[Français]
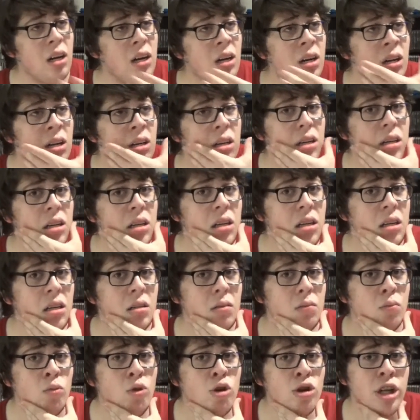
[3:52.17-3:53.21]
Là,
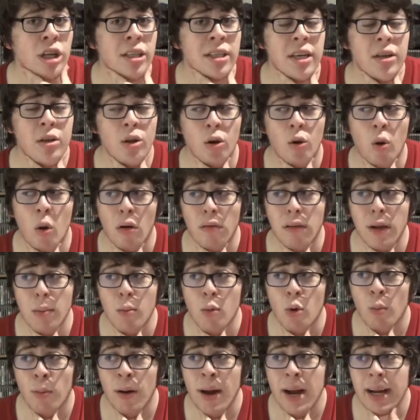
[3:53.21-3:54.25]
moi, j'essaie de convaincre
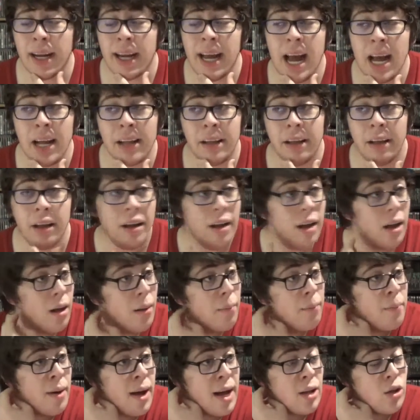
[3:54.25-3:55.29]
mon père Regarde,
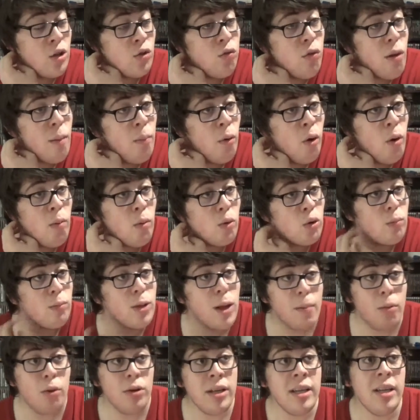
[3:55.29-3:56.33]
bah, tu vois pas, mon nombre
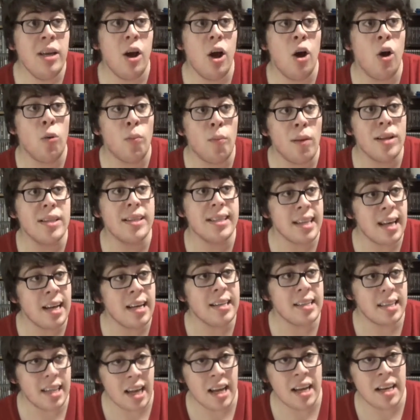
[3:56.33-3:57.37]
d'abonnés augmente
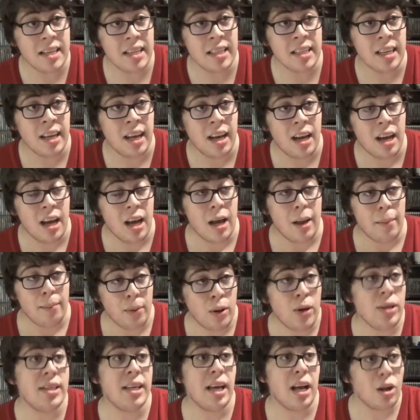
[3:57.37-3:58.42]
sans cesse.
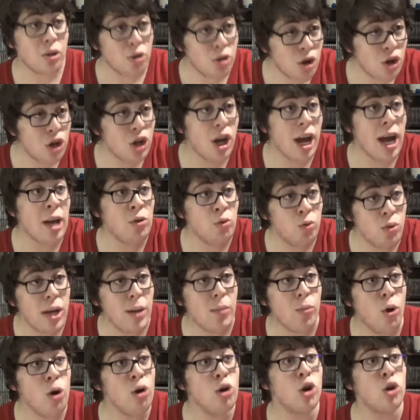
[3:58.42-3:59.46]
Puis là, c'est rendu qu'à tous
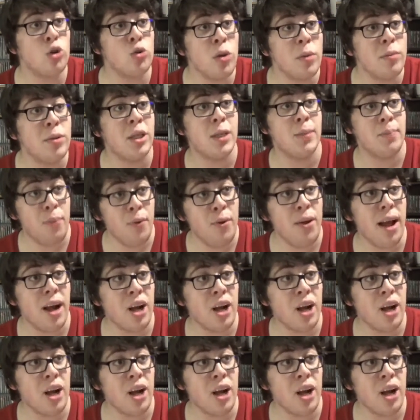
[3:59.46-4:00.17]
les mois, je reçois un petit peu